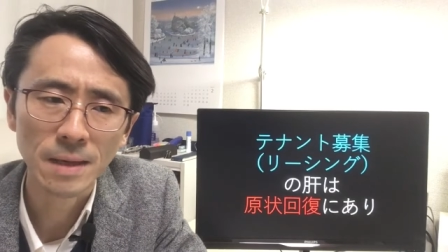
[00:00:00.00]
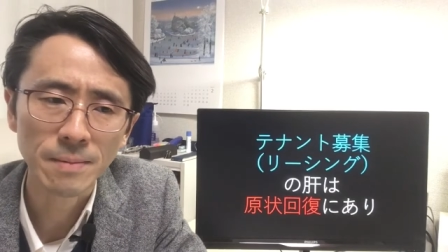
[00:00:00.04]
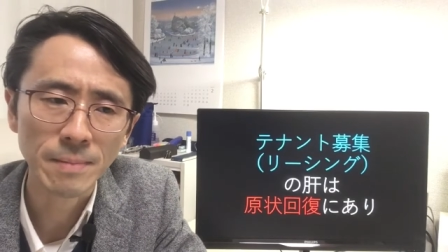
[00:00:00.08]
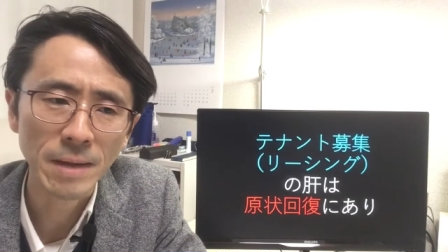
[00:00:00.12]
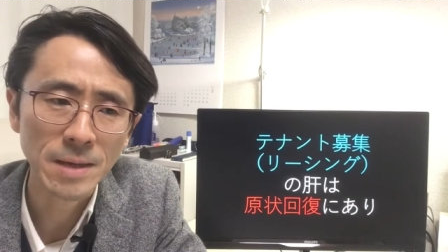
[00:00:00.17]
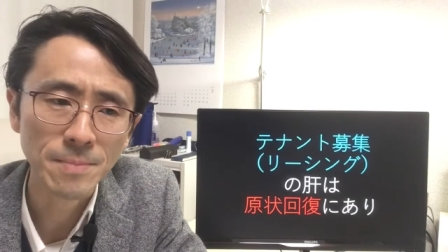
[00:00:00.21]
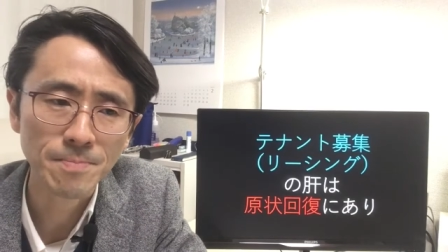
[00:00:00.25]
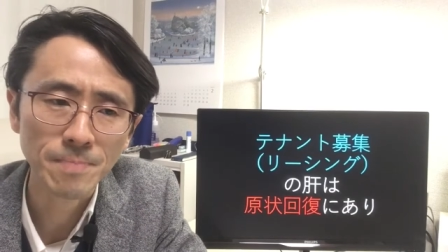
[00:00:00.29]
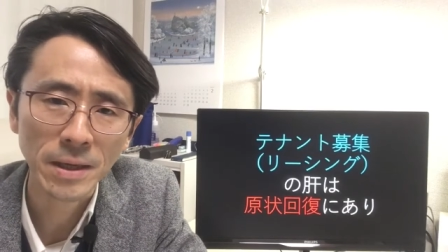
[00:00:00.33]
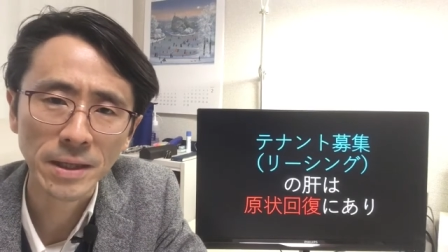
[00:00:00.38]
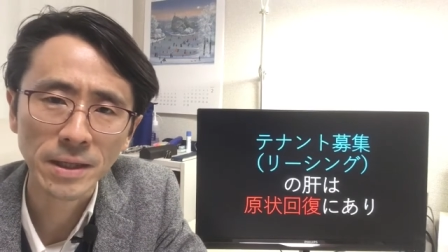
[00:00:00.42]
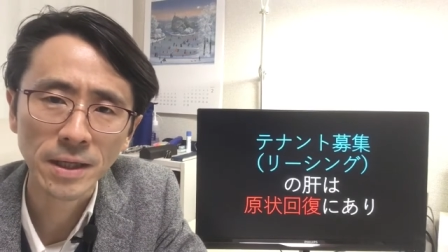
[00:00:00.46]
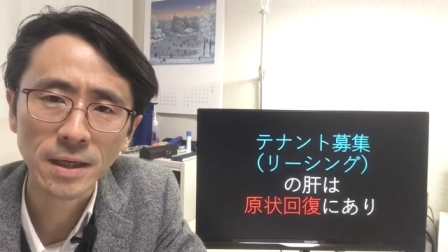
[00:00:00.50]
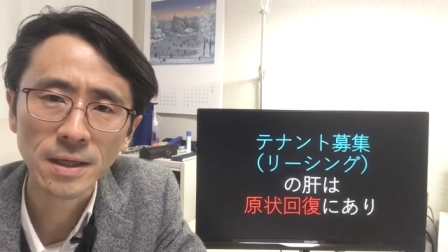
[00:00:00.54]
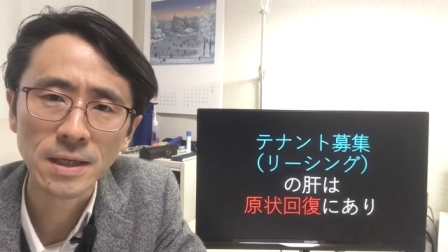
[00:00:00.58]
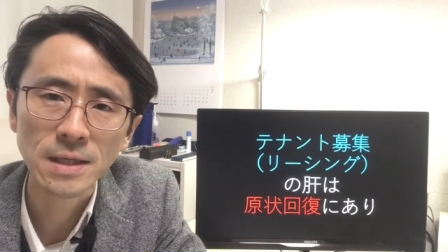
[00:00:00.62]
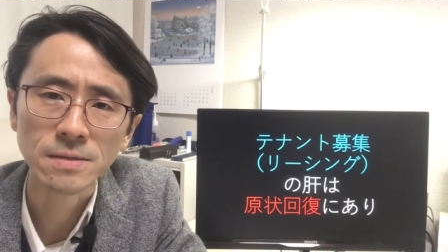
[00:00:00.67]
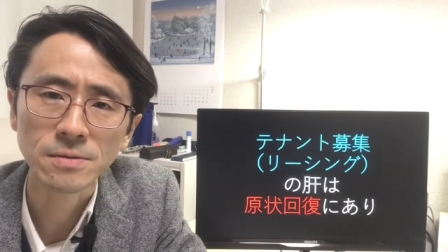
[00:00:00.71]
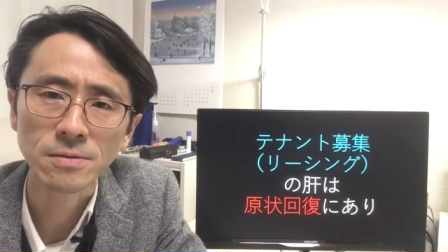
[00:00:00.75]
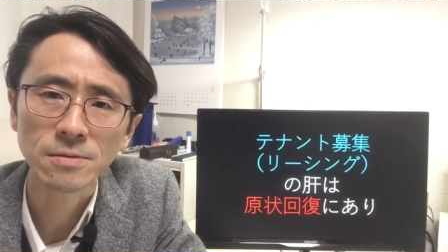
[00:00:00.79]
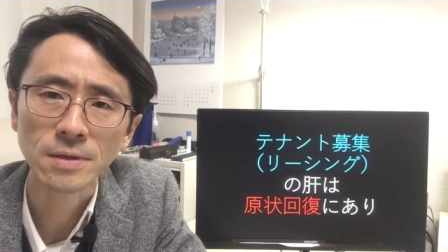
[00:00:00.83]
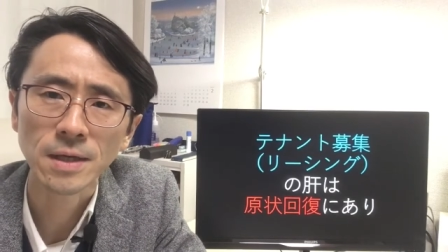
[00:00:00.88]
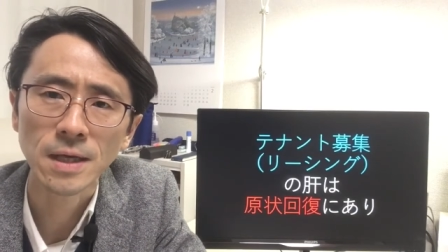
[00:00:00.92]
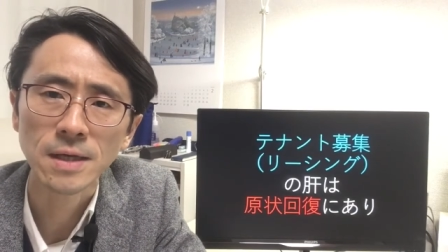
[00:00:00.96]
まあ、一般的には
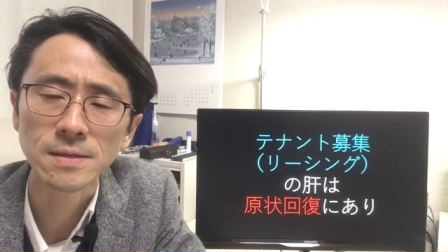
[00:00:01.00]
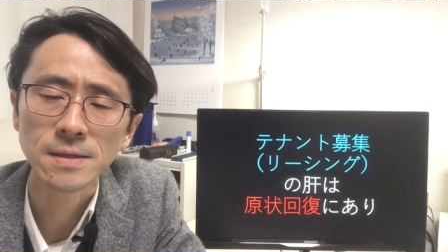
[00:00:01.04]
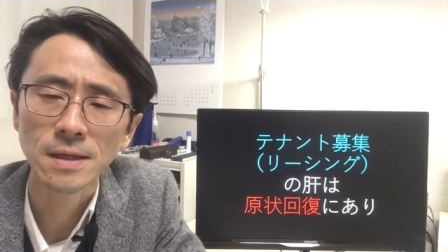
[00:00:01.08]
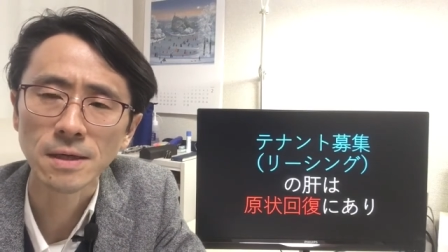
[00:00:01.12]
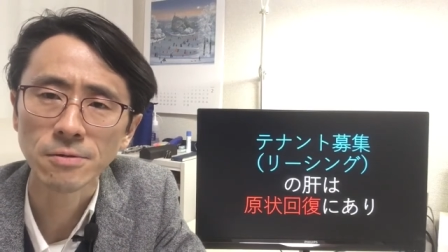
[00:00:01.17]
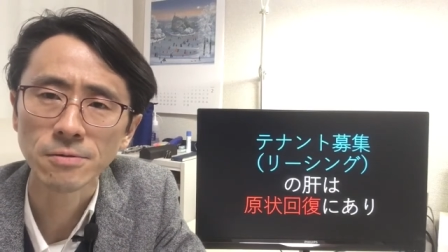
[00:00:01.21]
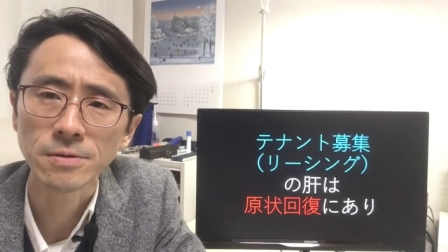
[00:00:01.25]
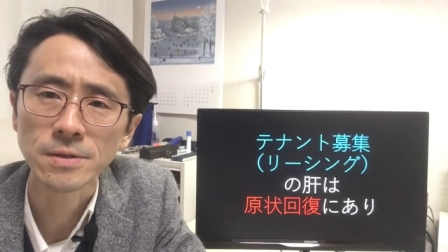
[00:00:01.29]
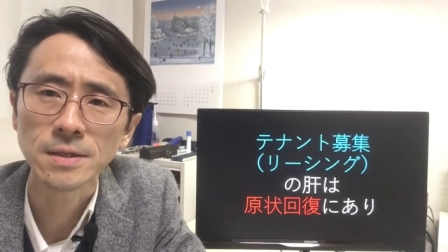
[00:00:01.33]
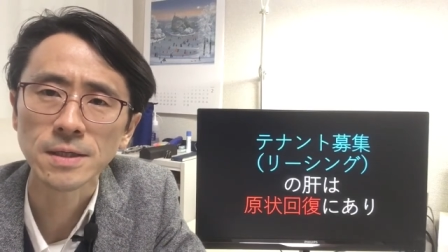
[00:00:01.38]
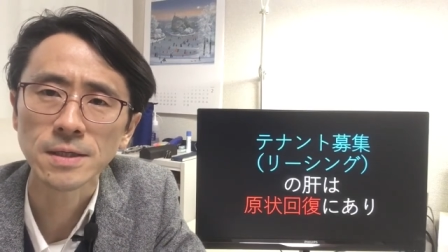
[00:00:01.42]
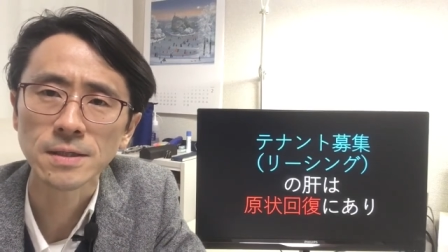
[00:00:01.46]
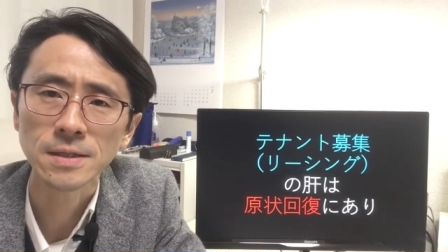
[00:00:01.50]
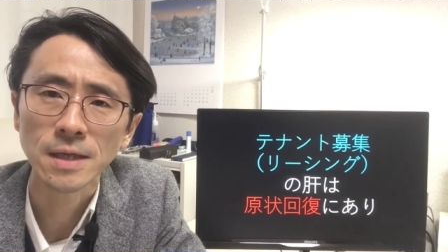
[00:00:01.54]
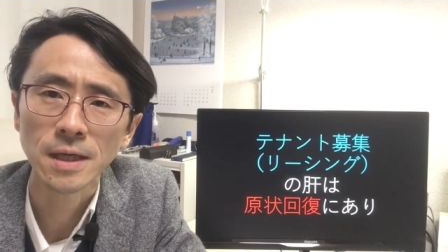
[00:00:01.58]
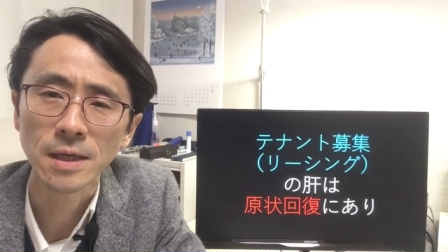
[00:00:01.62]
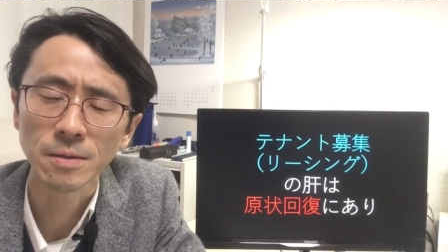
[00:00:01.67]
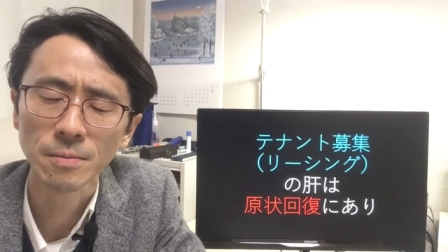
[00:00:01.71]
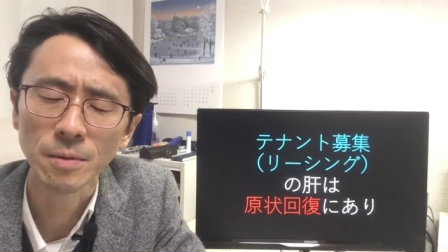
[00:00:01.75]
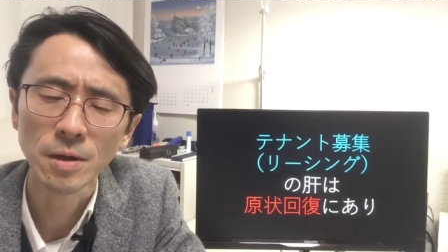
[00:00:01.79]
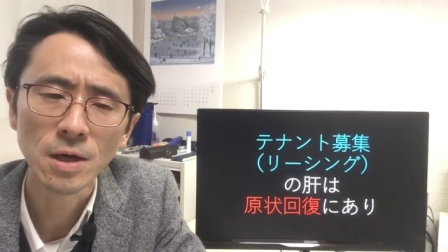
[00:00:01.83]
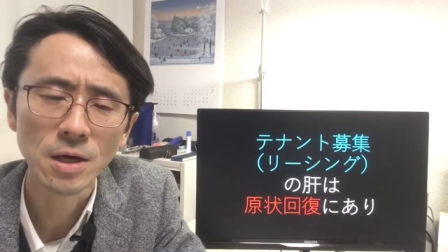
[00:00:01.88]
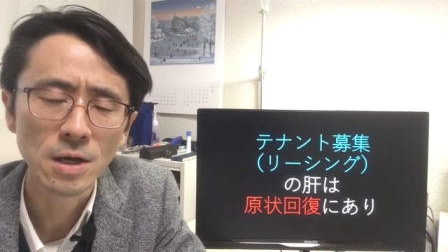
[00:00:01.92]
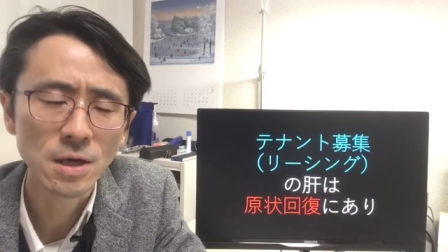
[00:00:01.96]
そういうケースが多いんですけど
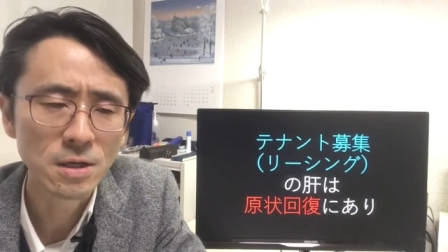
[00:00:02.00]
も